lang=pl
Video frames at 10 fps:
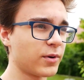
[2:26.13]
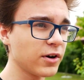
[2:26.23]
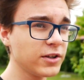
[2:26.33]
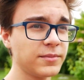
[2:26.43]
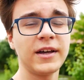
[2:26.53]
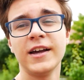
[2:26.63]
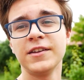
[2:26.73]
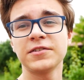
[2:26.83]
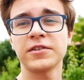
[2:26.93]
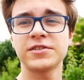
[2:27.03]
pogodą,
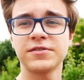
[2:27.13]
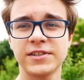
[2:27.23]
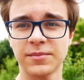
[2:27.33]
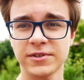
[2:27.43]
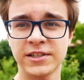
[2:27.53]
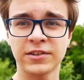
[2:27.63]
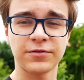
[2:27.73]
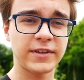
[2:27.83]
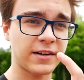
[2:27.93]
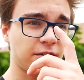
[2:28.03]
no to oczywiście możecie to
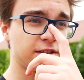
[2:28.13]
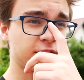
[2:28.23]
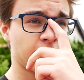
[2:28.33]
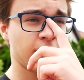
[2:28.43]
wynagrodzić,